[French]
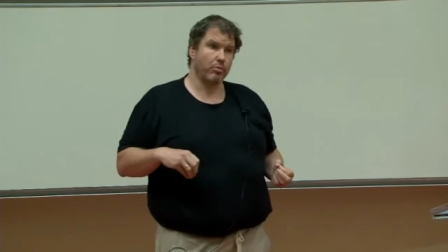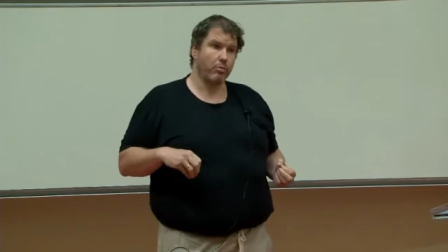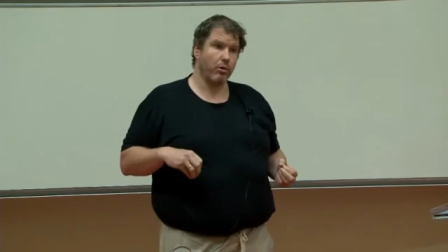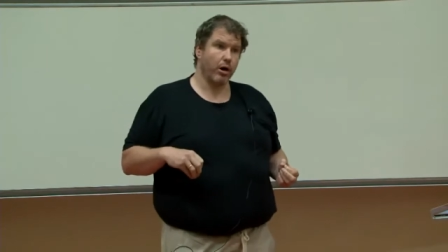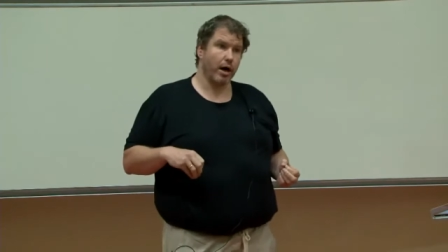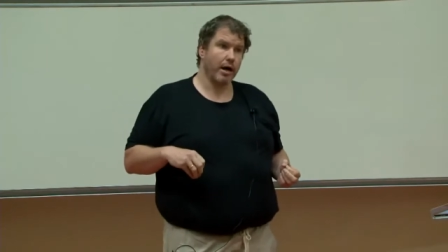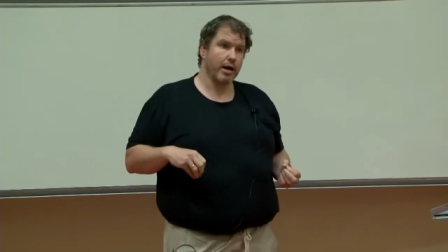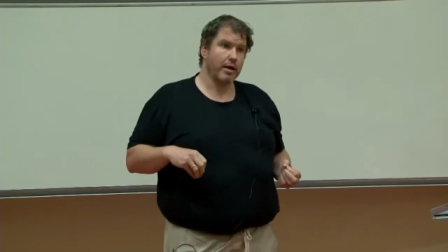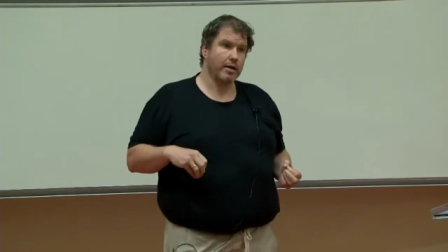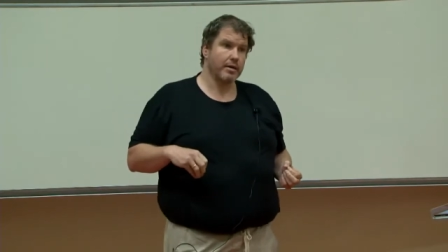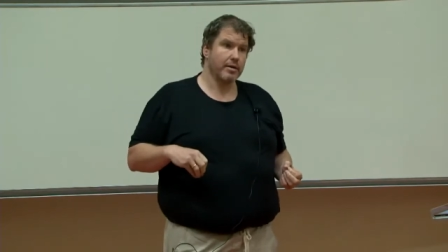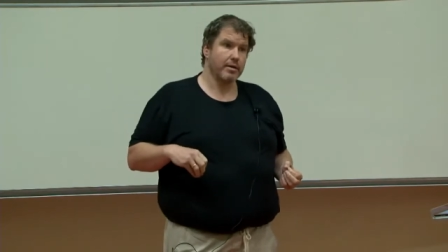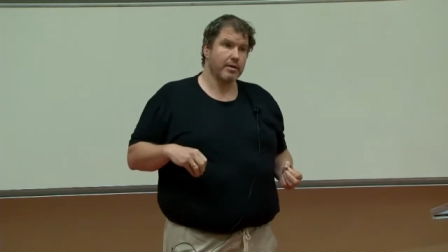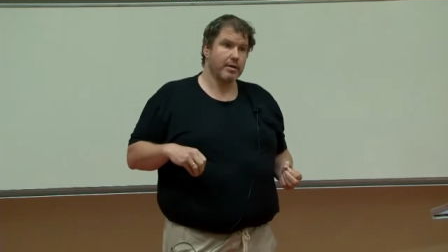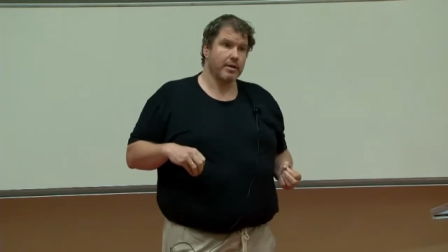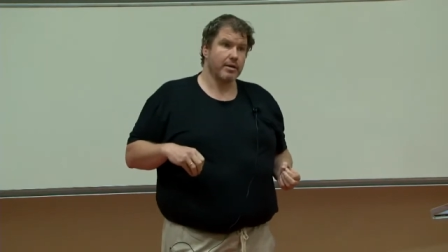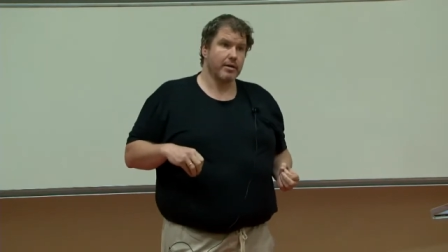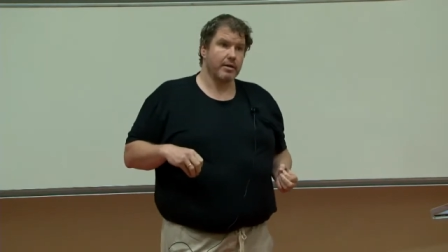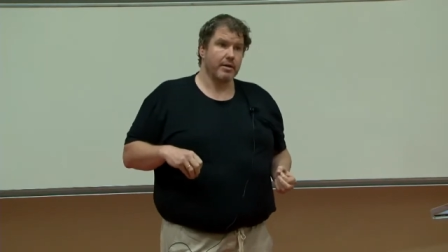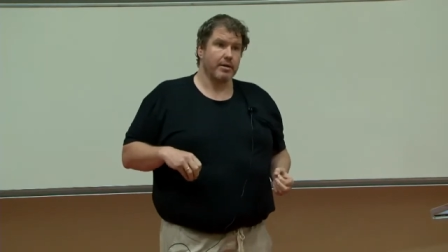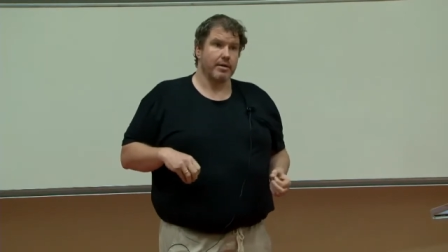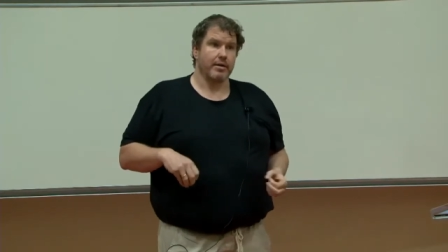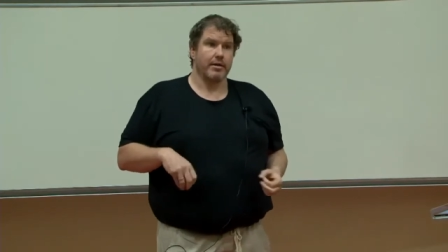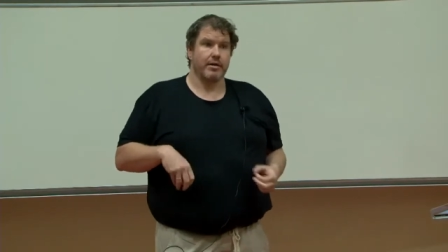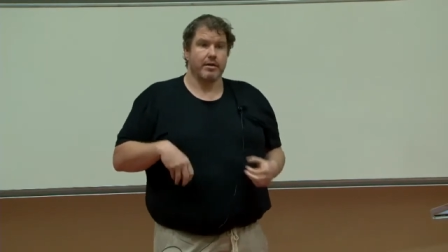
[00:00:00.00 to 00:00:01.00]
moi.
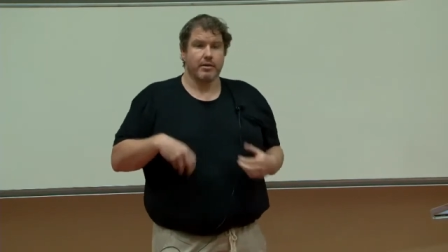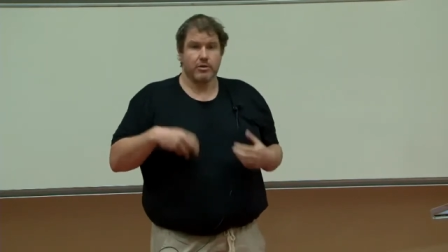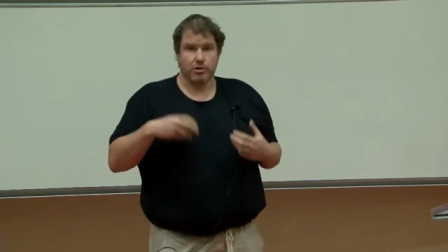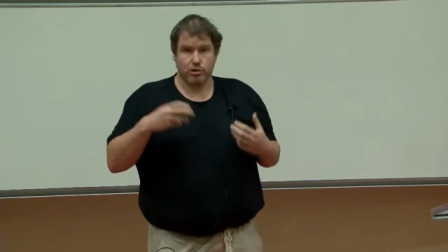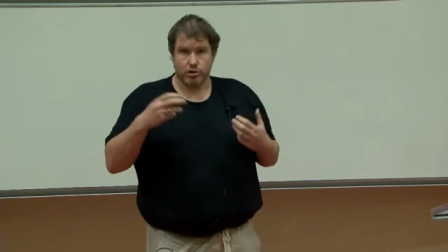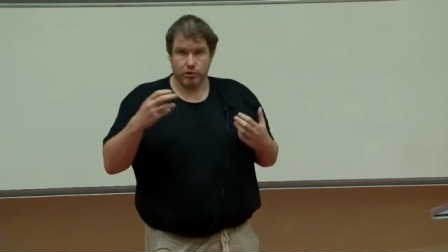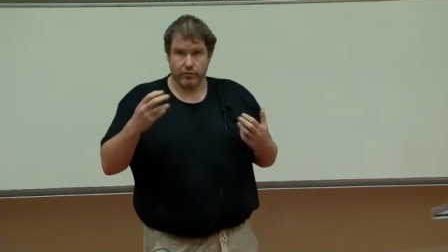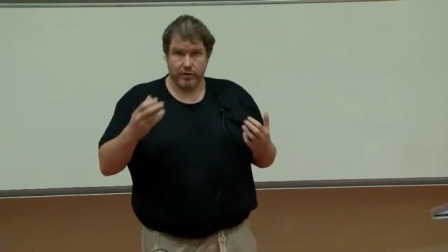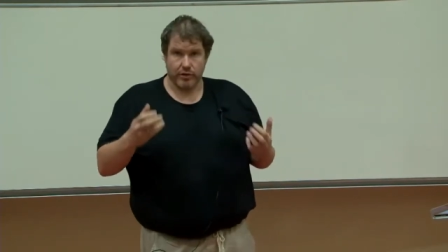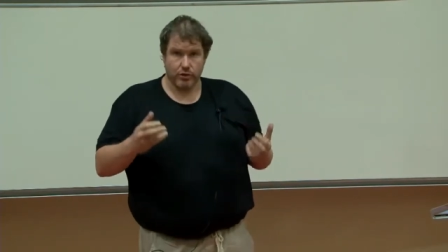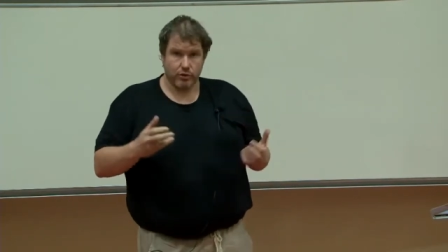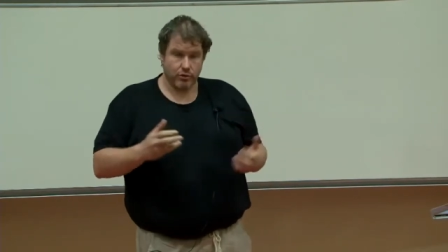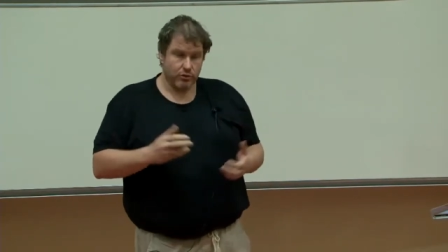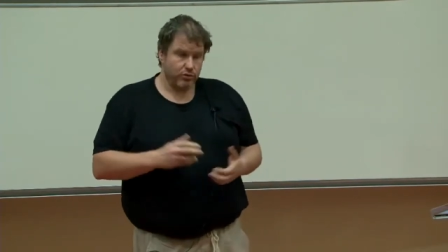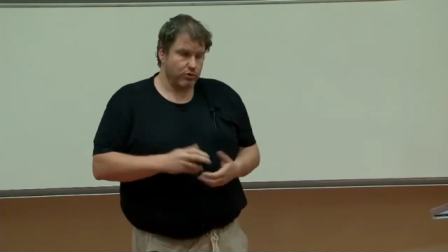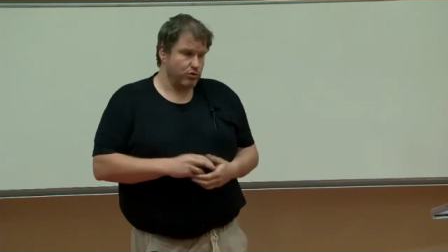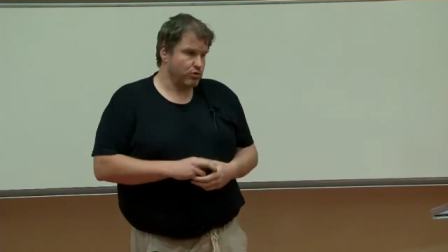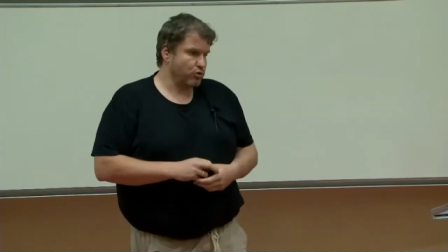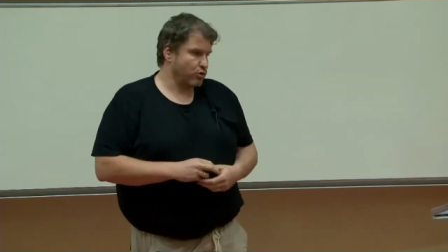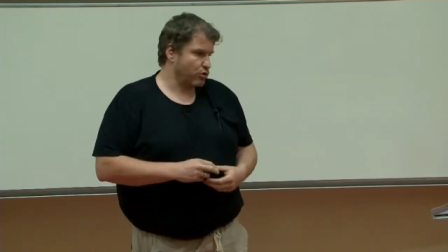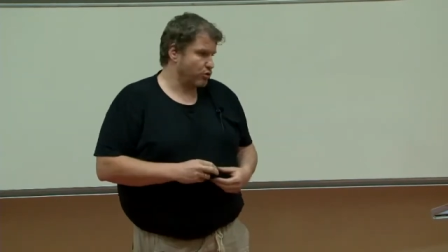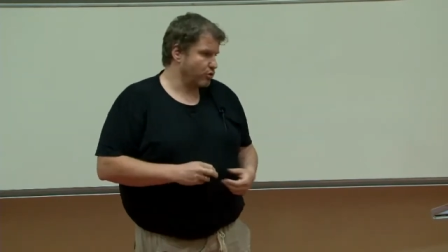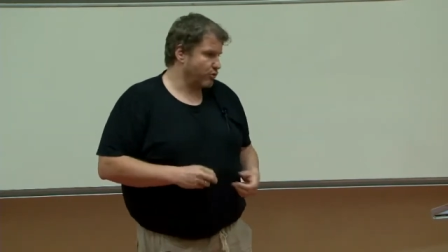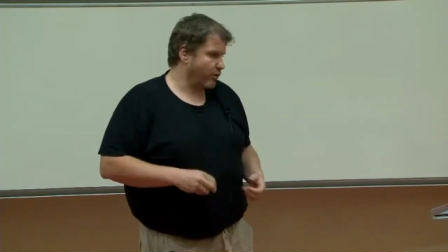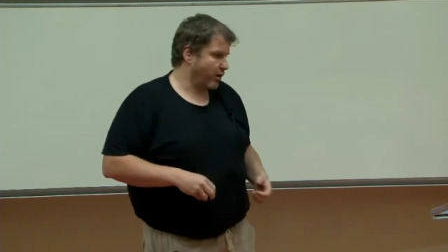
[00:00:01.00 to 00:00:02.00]
Je vais
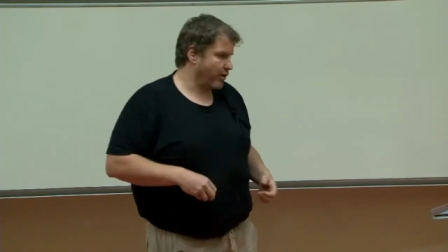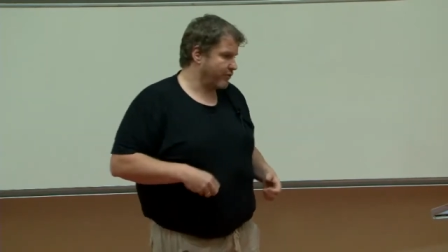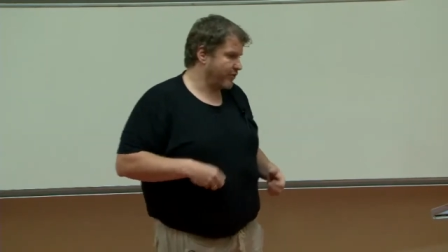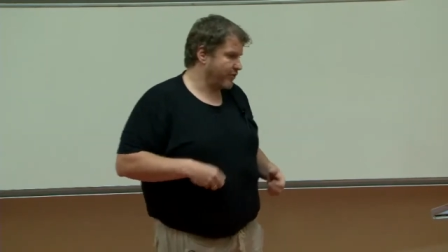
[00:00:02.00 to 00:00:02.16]
toujours devoir